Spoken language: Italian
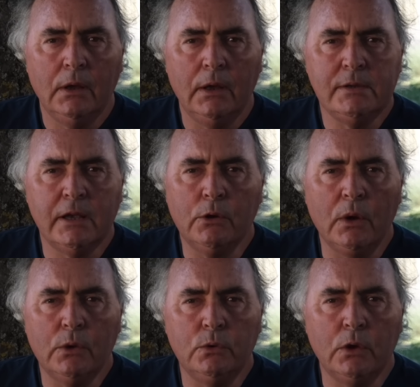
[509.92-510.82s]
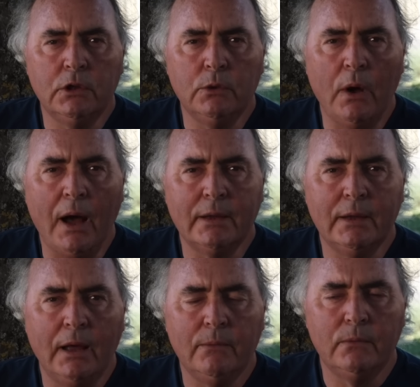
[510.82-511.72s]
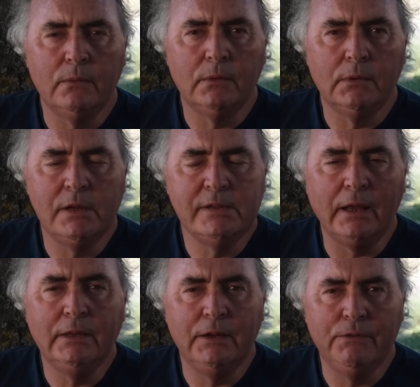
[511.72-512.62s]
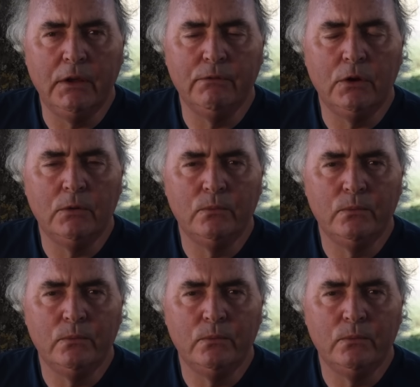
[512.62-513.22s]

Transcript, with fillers: e se qualcuno ti guarda ti senti vivo.